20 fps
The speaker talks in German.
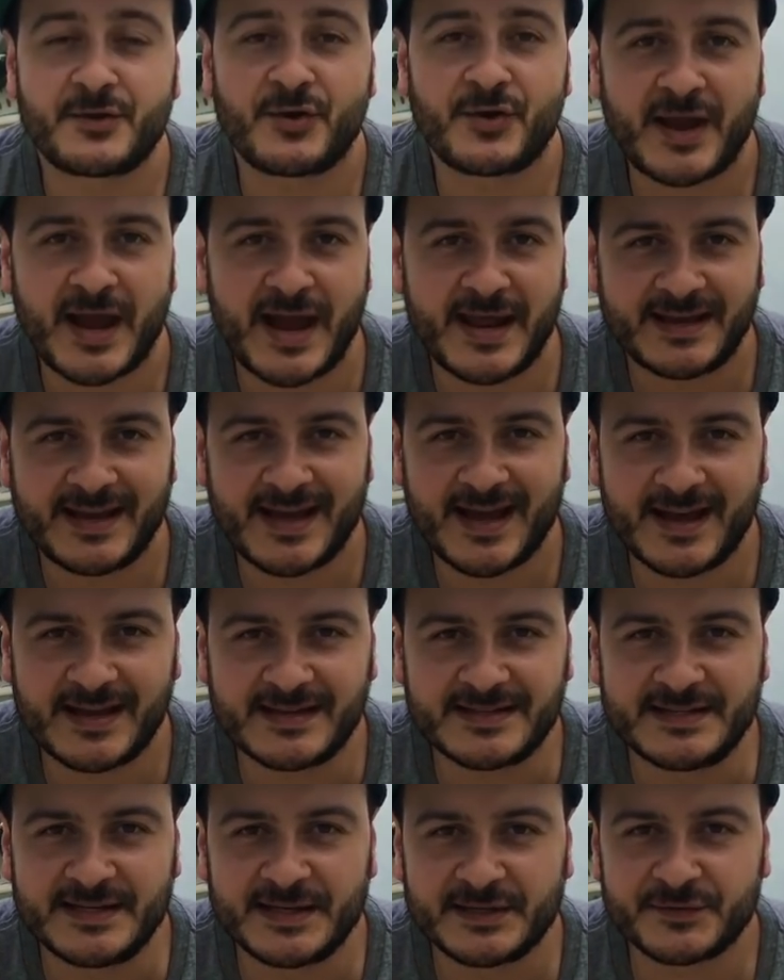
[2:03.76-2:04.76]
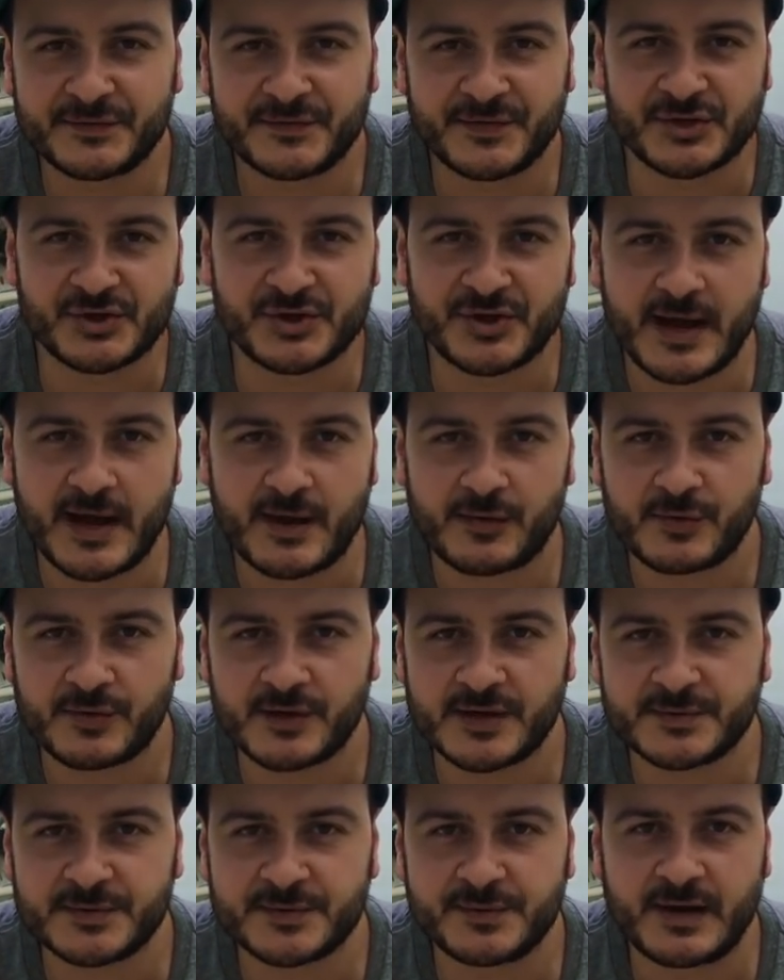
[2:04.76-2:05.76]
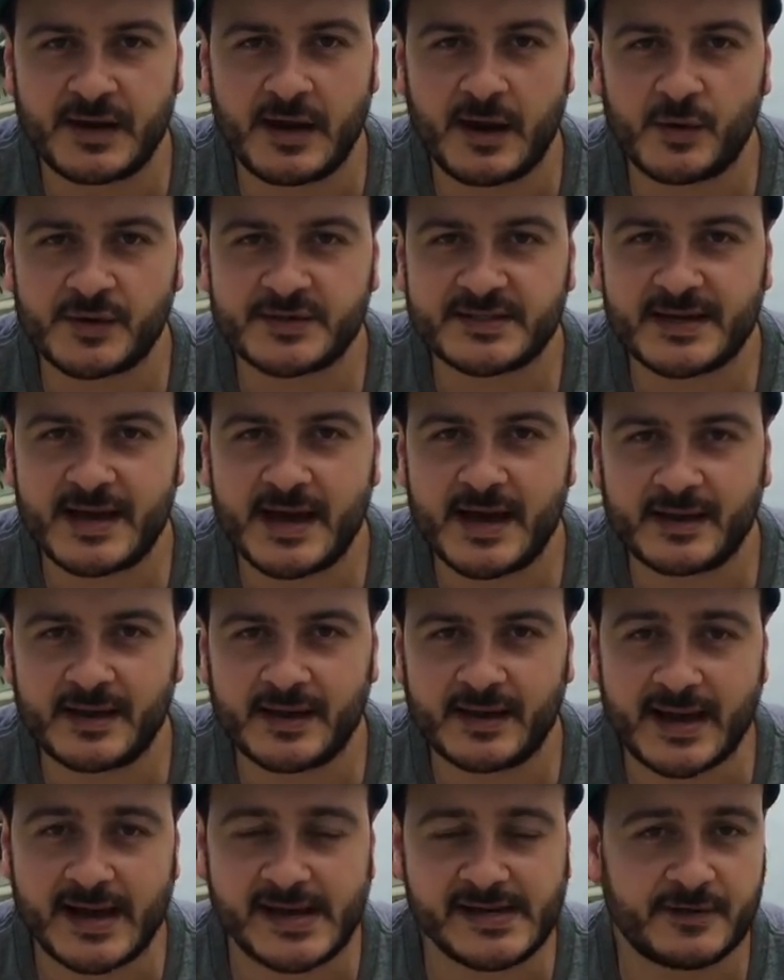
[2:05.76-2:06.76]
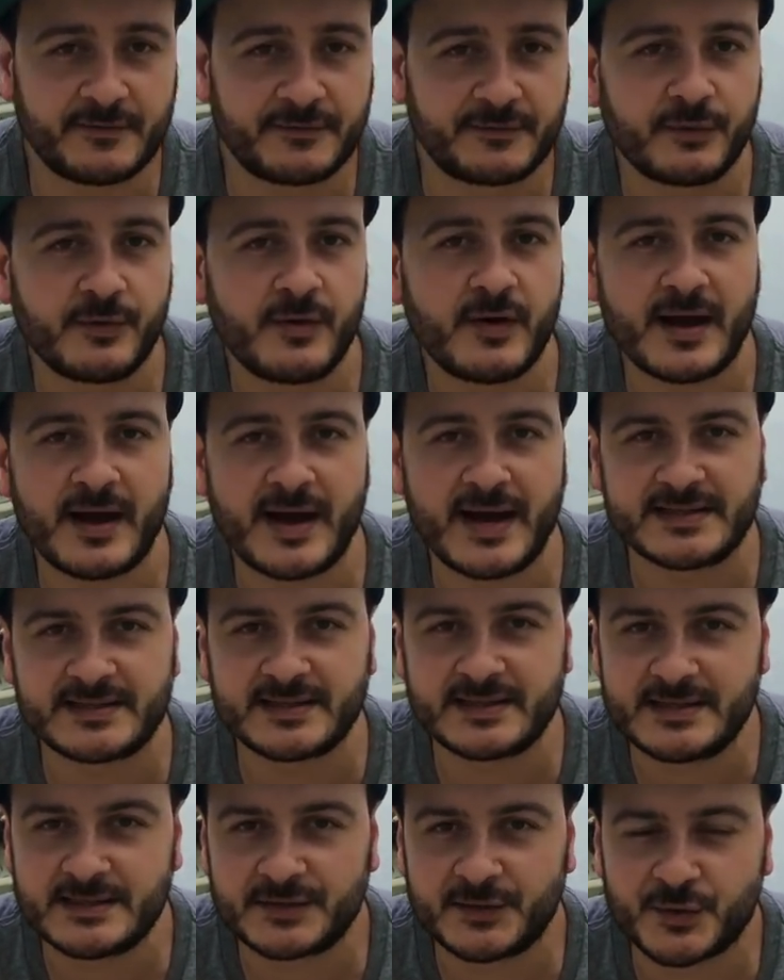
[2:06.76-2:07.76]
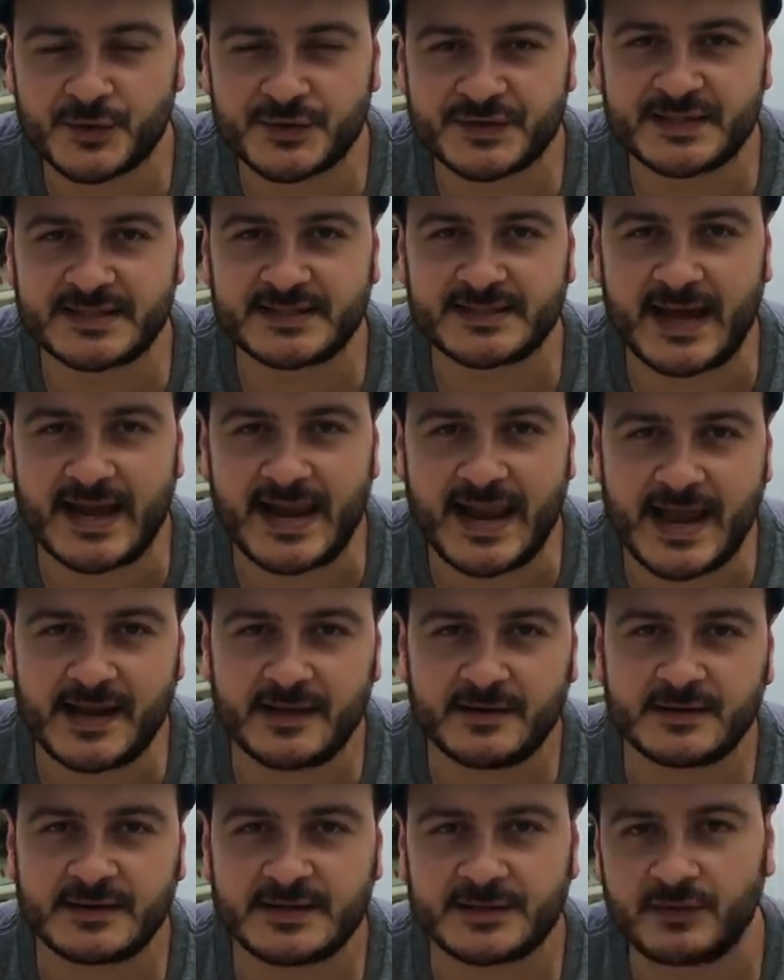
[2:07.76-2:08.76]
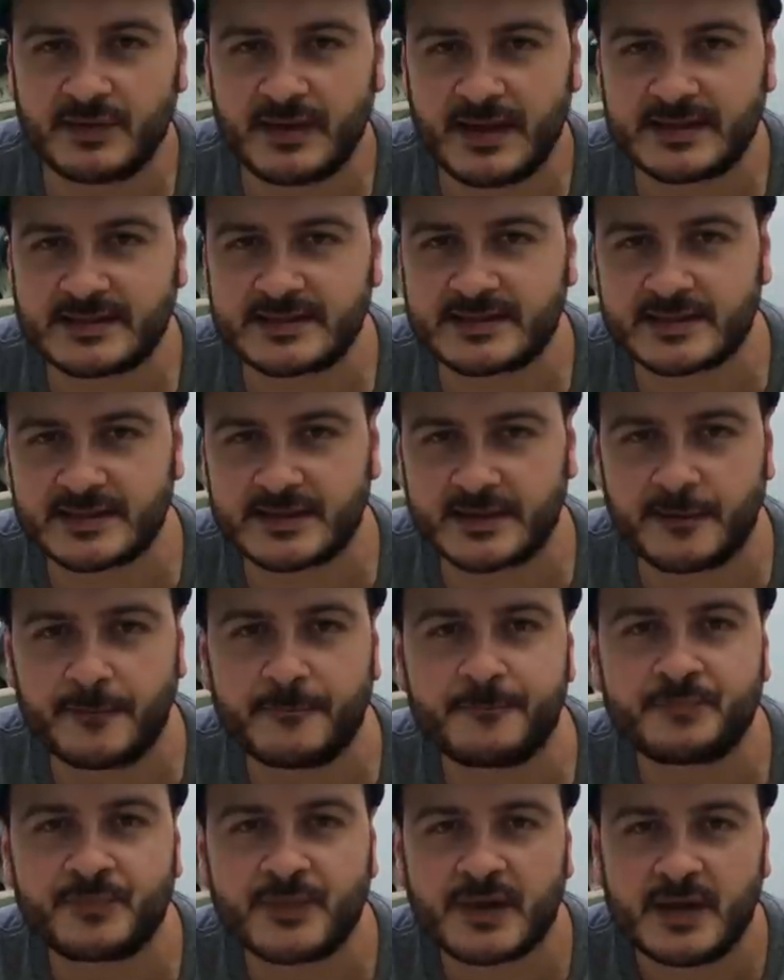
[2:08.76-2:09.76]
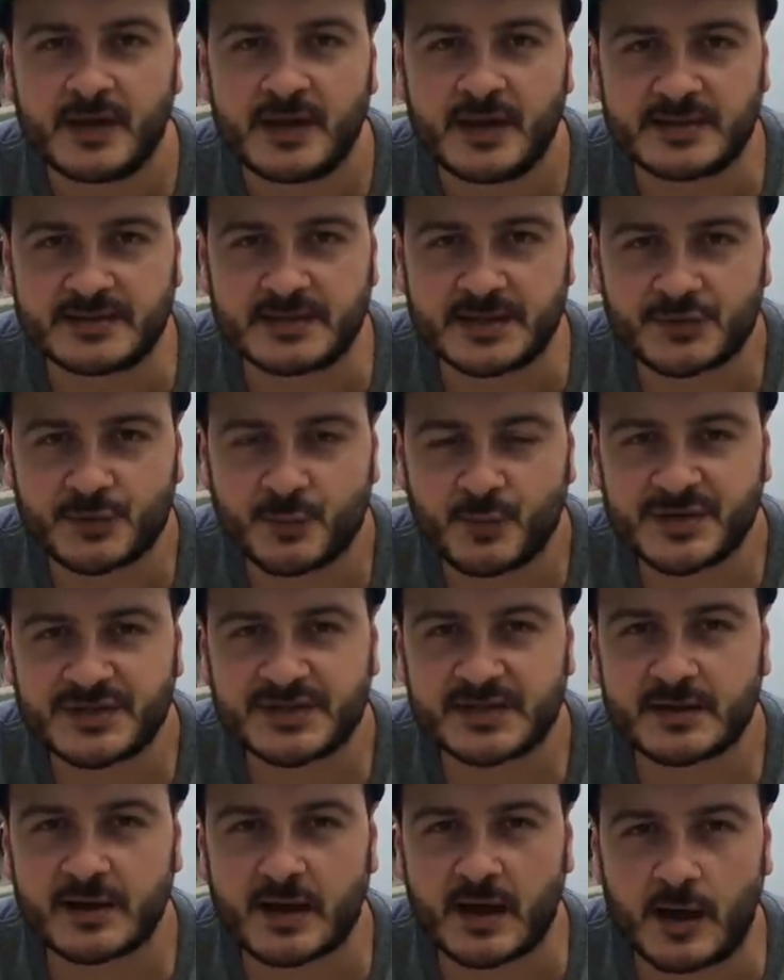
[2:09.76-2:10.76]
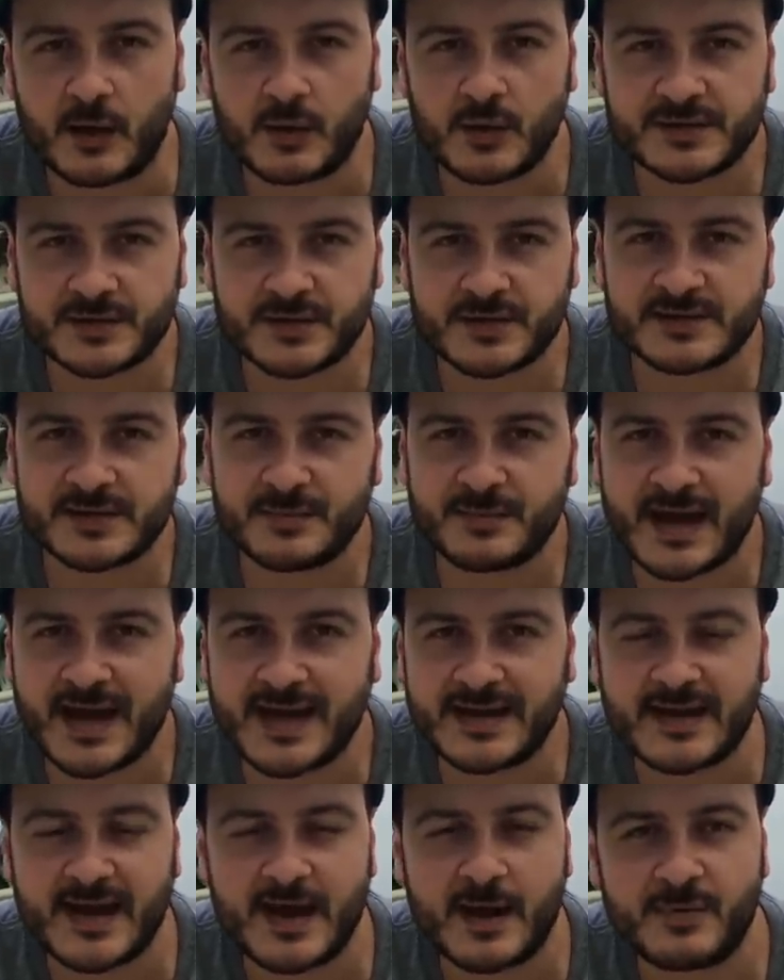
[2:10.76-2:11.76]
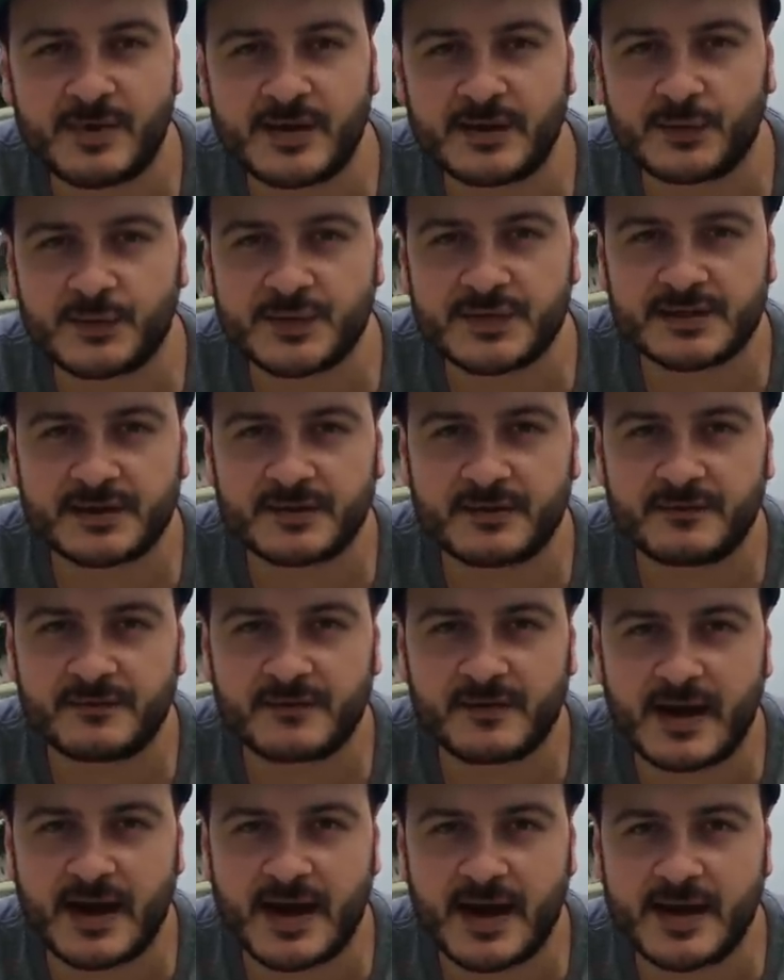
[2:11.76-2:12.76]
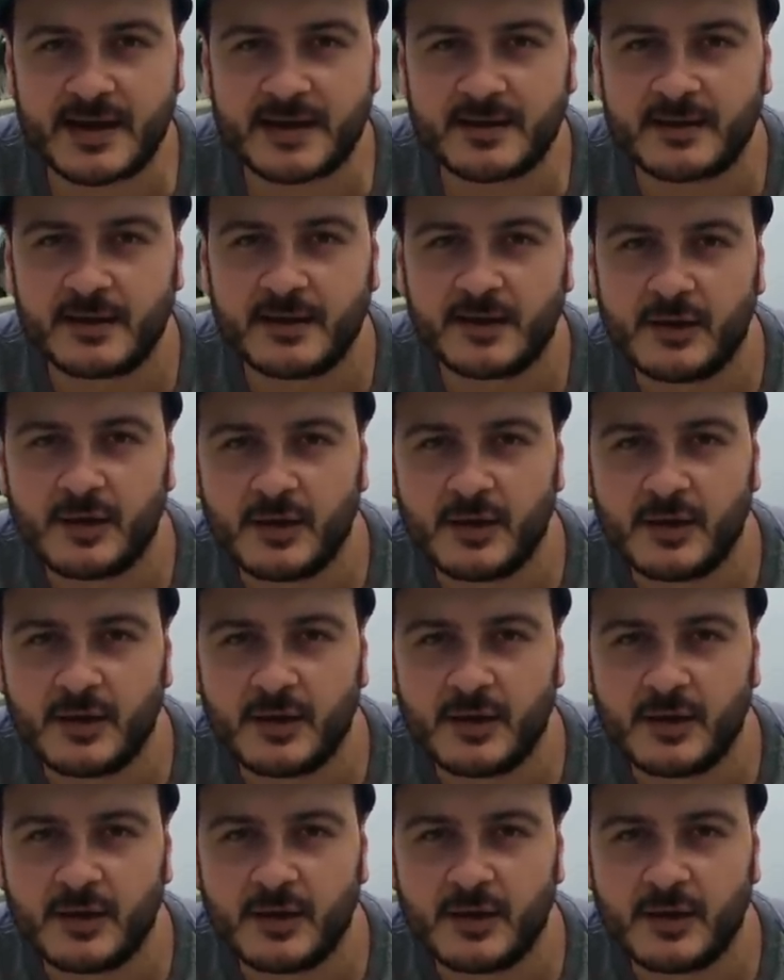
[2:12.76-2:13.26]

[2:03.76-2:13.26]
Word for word: Es ist ja auch keine garantierte Verstärkung, das muss man ja auch sagen. Er galt ja früher als riesengroßes Talent. Zuletzt ähm, ist er so ein bisschen raus aus dem Radar bei größeren Vereinen.